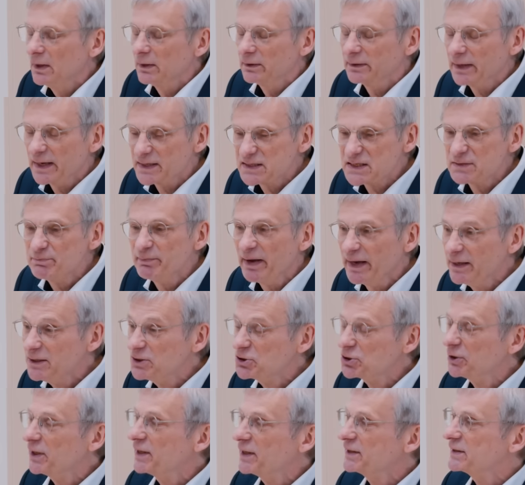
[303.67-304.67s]
dass
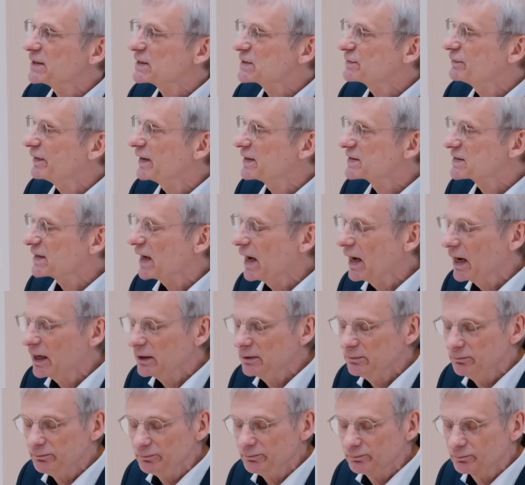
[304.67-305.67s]
menschliches
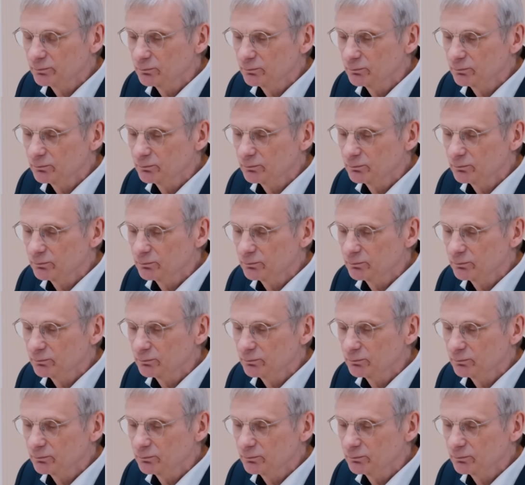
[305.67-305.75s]
Versagen,